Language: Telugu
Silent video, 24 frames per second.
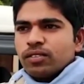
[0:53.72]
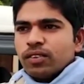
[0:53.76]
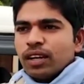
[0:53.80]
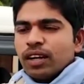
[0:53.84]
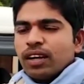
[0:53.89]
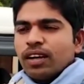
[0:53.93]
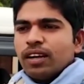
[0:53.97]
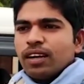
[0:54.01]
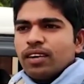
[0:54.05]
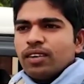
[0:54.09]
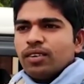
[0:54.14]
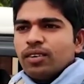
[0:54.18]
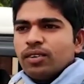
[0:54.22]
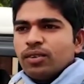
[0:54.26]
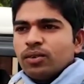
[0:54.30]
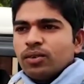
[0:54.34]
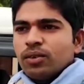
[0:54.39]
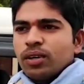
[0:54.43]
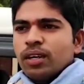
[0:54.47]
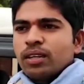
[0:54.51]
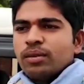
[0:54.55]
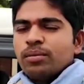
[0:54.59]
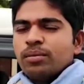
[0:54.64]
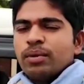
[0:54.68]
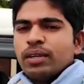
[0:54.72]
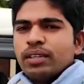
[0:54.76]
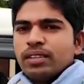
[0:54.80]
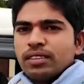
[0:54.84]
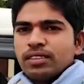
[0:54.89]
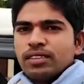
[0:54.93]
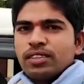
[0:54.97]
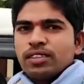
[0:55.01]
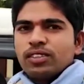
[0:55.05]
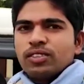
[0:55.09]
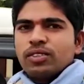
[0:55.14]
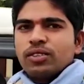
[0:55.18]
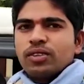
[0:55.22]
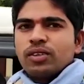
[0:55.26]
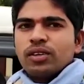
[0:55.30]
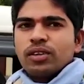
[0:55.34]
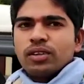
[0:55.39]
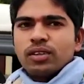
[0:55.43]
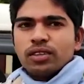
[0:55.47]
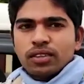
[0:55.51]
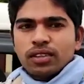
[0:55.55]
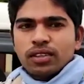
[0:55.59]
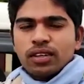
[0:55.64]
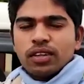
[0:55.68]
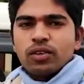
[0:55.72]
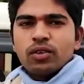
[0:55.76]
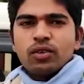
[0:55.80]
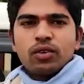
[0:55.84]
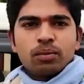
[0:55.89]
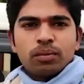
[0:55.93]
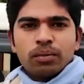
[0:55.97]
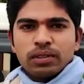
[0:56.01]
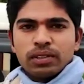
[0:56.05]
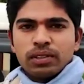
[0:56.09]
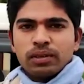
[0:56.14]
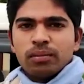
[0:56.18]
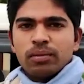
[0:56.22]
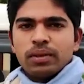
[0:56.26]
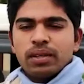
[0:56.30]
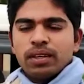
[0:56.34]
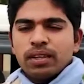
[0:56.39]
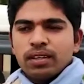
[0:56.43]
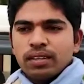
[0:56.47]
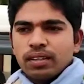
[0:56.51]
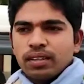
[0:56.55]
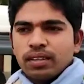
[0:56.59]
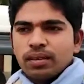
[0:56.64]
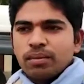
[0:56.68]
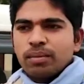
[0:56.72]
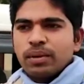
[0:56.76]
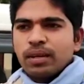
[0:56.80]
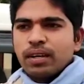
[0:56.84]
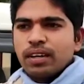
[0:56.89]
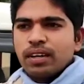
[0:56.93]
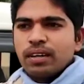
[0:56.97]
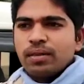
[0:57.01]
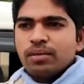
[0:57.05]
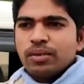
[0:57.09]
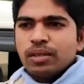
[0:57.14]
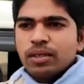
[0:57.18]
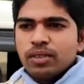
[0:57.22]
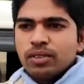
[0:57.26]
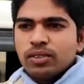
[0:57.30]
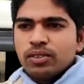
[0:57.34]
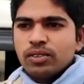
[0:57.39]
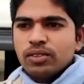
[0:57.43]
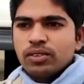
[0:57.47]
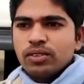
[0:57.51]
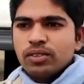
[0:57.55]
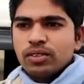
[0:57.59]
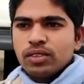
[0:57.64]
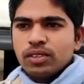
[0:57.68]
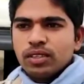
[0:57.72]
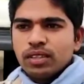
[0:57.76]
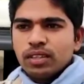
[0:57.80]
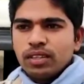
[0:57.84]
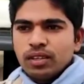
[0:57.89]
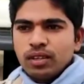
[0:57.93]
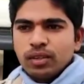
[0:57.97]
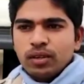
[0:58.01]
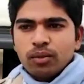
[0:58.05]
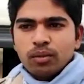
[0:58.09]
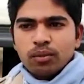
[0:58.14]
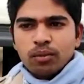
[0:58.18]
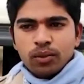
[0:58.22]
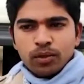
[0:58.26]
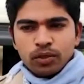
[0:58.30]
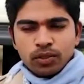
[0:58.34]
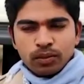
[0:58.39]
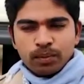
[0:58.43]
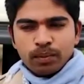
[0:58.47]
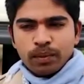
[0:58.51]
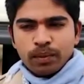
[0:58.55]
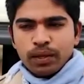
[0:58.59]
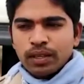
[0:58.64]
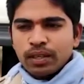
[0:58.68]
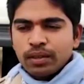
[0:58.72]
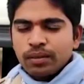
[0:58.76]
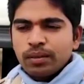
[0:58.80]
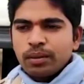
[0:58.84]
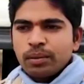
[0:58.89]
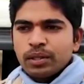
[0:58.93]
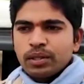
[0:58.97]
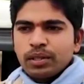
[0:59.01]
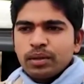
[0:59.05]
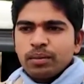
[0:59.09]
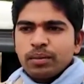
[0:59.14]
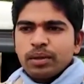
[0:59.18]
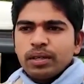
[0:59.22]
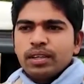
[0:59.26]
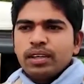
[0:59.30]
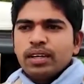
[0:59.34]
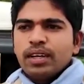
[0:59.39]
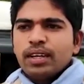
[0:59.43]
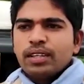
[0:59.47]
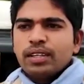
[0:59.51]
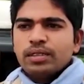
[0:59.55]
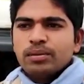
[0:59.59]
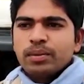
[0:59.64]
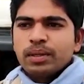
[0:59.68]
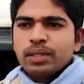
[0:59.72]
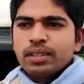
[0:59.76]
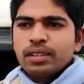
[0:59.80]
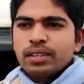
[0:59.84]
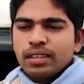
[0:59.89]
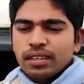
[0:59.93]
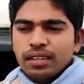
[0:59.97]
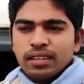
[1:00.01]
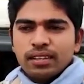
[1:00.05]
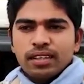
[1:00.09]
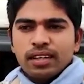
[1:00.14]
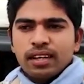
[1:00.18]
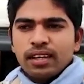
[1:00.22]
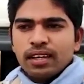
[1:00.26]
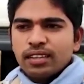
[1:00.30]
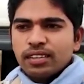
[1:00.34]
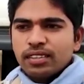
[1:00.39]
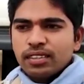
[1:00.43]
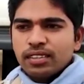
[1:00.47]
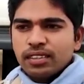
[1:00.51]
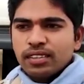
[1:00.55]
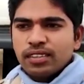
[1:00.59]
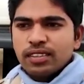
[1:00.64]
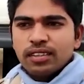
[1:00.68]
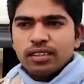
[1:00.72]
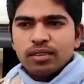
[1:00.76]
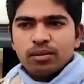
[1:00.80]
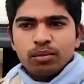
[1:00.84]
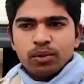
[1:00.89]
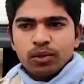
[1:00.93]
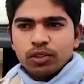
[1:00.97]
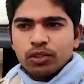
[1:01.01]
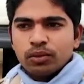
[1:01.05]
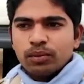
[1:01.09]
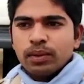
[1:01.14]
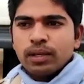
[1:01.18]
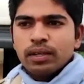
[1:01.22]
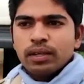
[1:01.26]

వల్ల ఆత్మహత్య చేసుకోవడం కుటుంబ సభ్యుల కథనం ప్రకారం తెలుస్తుంది పోస్ట్ మార్టం మొత్తం ఏరియా ఆసుపత్రికి తరలించి పోస్ట్